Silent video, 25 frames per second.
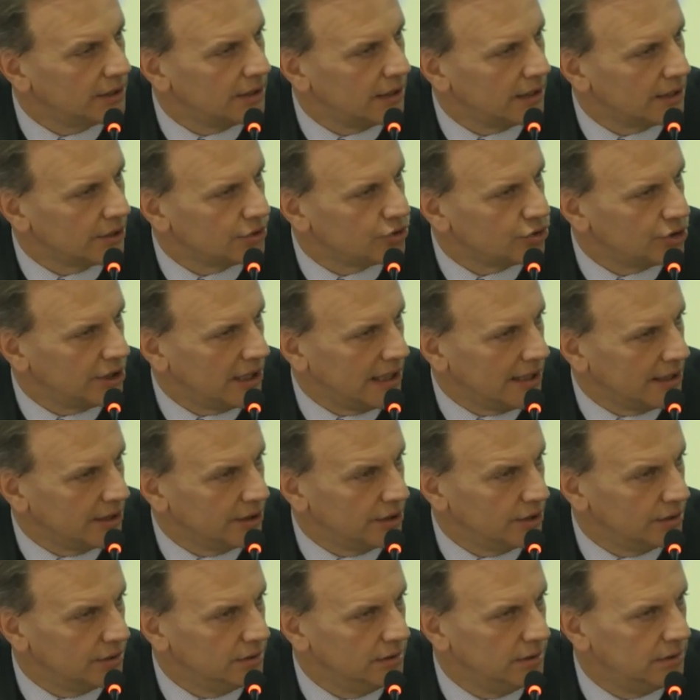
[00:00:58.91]

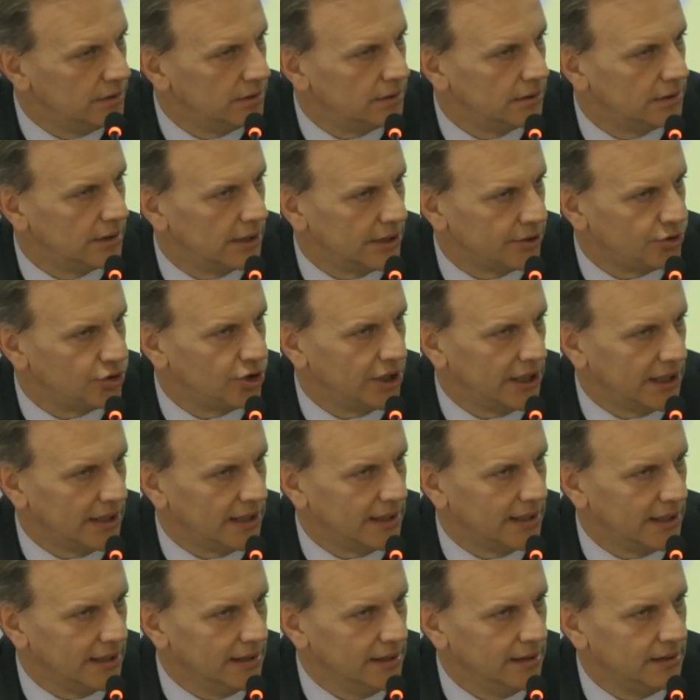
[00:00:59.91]
dell'acciaio, la
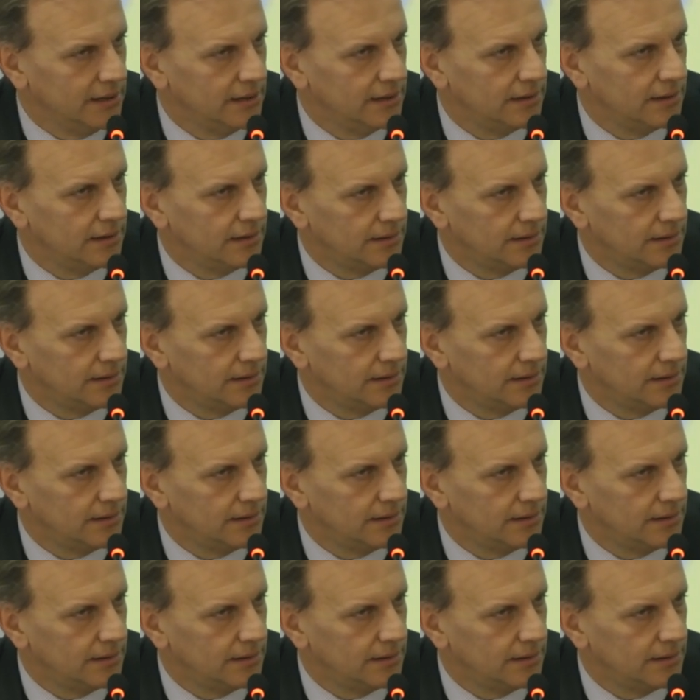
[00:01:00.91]
CECA,